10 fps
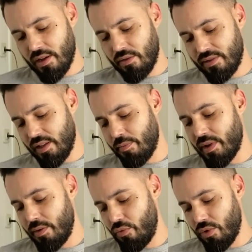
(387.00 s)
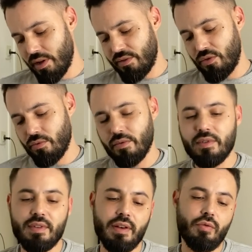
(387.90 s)
cette manipulation,
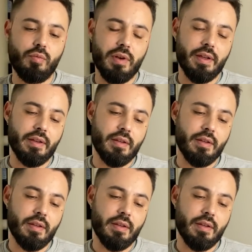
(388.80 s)
s'il vous plaît.